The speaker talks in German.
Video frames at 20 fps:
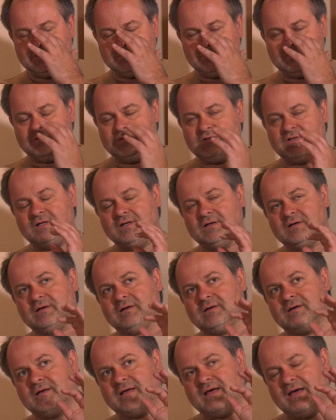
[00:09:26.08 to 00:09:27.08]
Und der
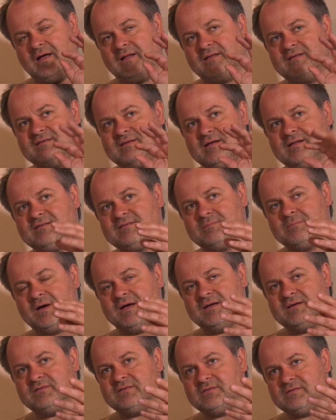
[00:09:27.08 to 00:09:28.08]
Kernsatz
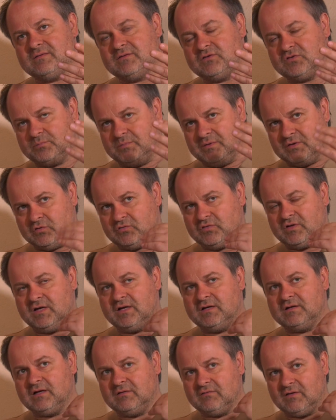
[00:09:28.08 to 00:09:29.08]
meines
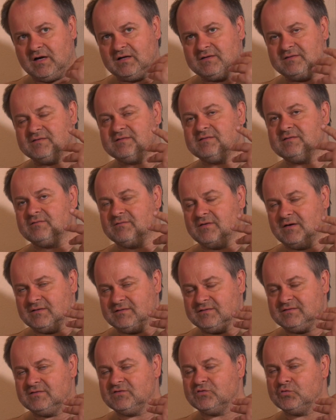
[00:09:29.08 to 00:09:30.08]
spirituellen Erwachens,
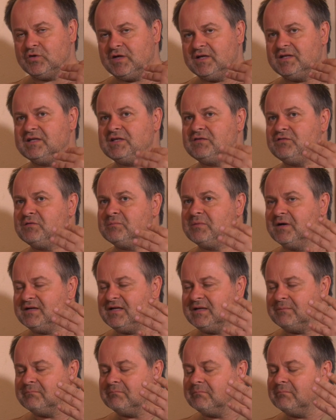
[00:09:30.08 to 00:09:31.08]
Erwachens ist so ähnlich wie bei
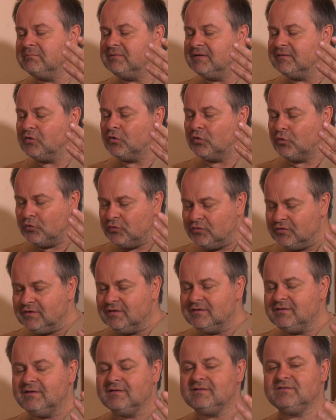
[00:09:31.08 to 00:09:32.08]
dem
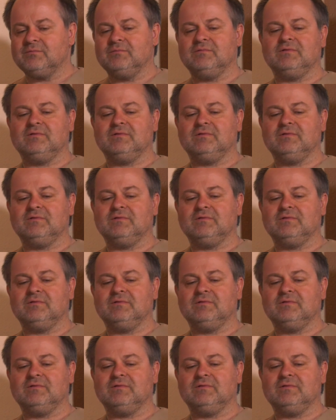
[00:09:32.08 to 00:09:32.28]
Gründer, der,